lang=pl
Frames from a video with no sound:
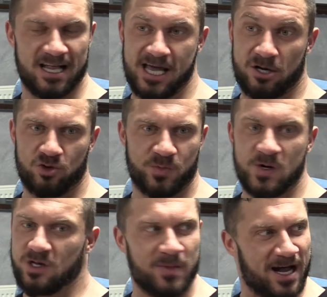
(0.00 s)
ale jak już
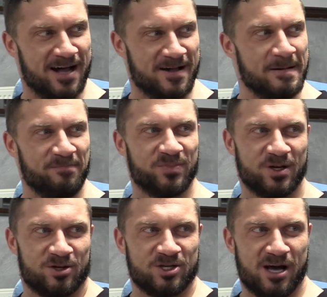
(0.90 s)
było, dobra,
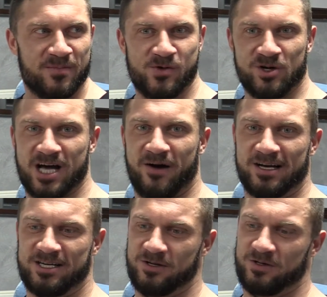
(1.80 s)
no to trzeba było
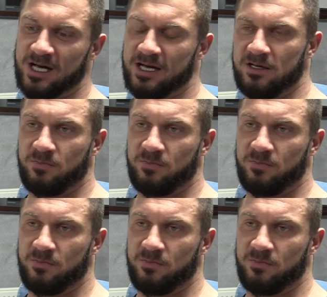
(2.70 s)
działać, no nie?